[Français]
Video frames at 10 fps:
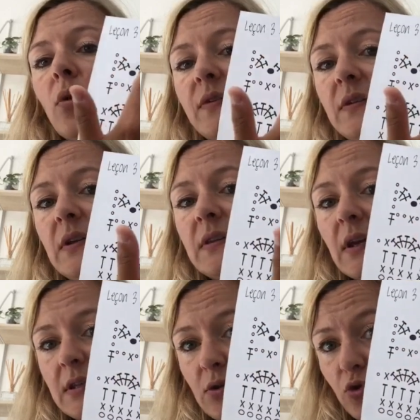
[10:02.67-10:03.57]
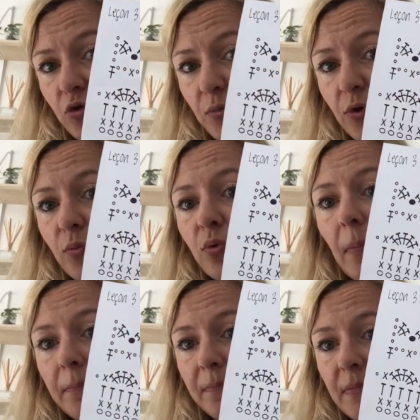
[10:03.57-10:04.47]
rang 6, un agencement de
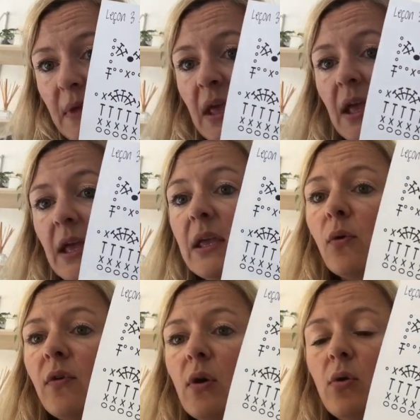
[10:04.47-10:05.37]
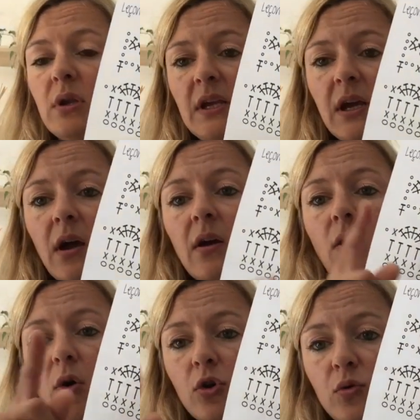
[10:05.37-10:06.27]
points. Et on va le lire
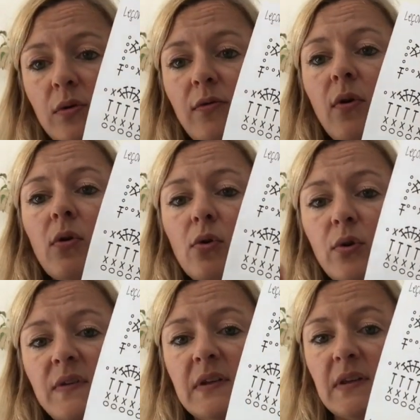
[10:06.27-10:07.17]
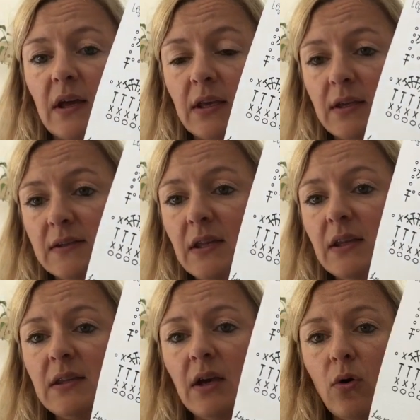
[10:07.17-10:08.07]
en suivant le zigzag.
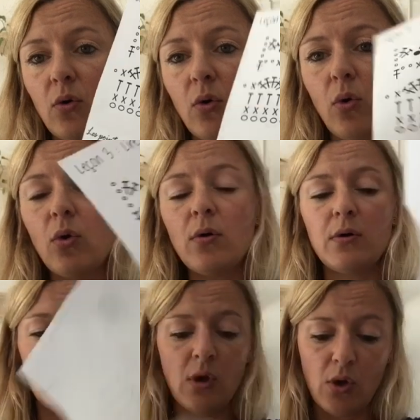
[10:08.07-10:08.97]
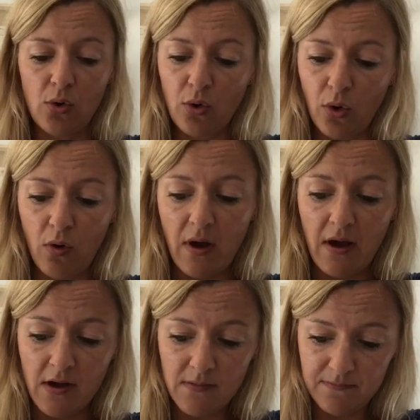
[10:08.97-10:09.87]
C'est-à-dire qu'en gros, le rang
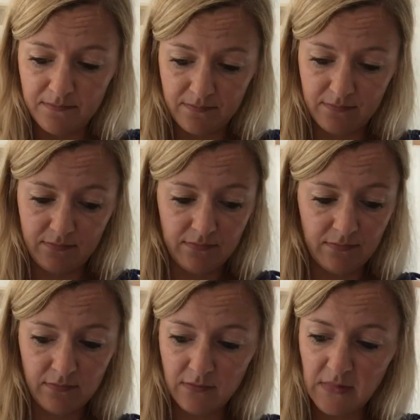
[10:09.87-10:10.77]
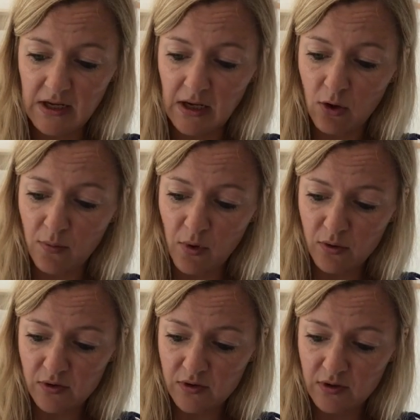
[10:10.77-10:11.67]
1, il
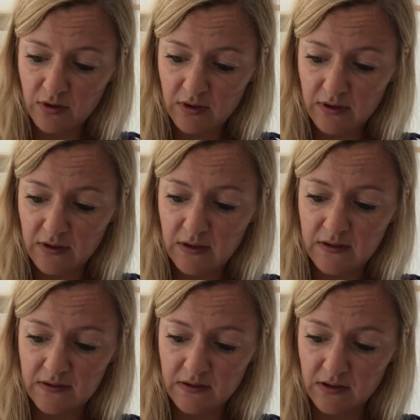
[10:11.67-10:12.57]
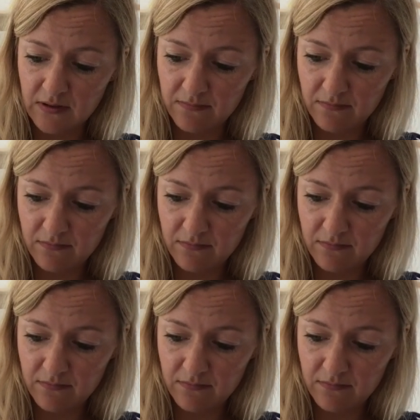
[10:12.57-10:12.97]
commence ici.